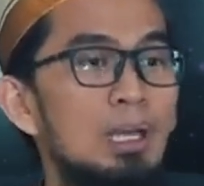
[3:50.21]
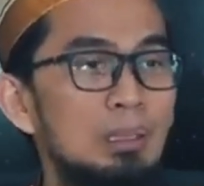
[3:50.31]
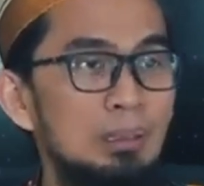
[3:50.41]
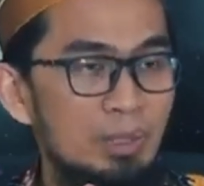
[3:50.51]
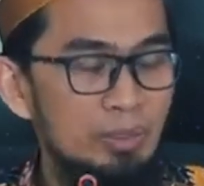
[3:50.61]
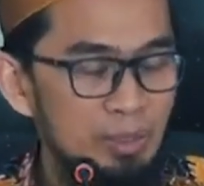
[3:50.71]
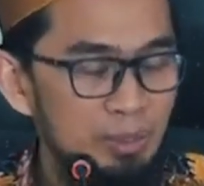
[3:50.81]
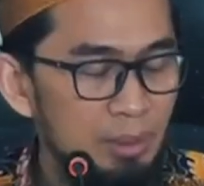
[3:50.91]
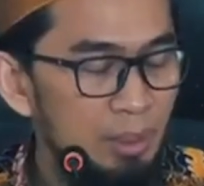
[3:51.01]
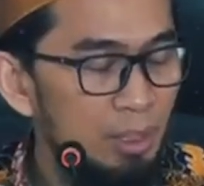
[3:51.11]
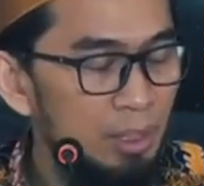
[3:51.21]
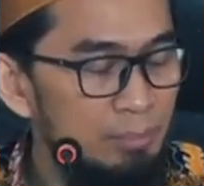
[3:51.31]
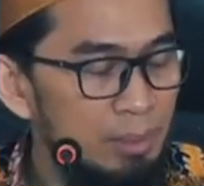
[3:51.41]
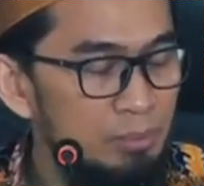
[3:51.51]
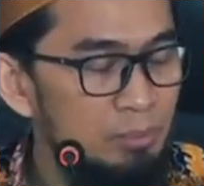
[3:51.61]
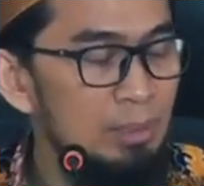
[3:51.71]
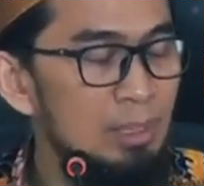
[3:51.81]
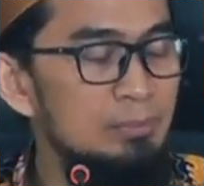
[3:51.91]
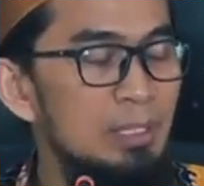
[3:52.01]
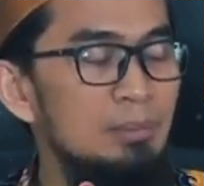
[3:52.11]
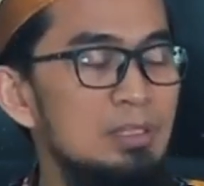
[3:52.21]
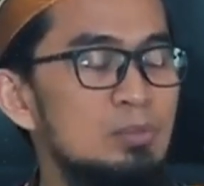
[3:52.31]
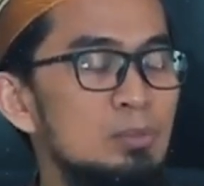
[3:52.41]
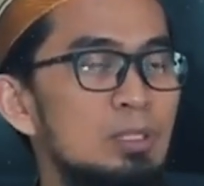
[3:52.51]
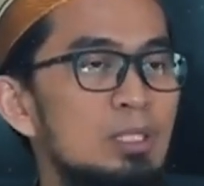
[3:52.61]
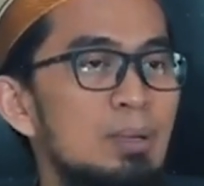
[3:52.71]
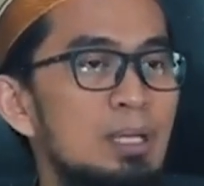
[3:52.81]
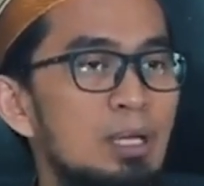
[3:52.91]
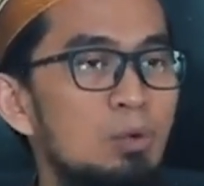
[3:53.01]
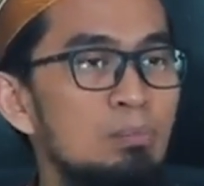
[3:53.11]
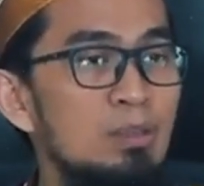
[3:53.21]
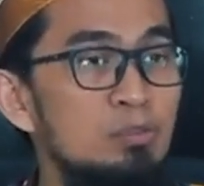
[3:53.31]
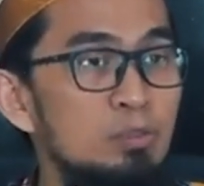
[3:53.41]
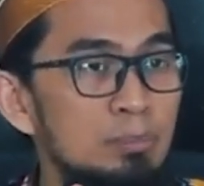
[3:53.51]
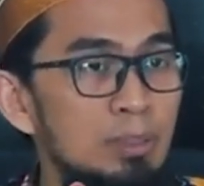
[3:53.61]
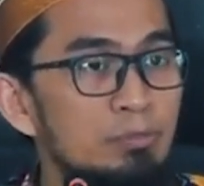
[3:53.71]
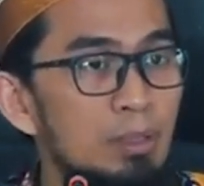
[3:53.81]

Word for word: alladzina amanu wa lam yalbisu imanahum bizulmin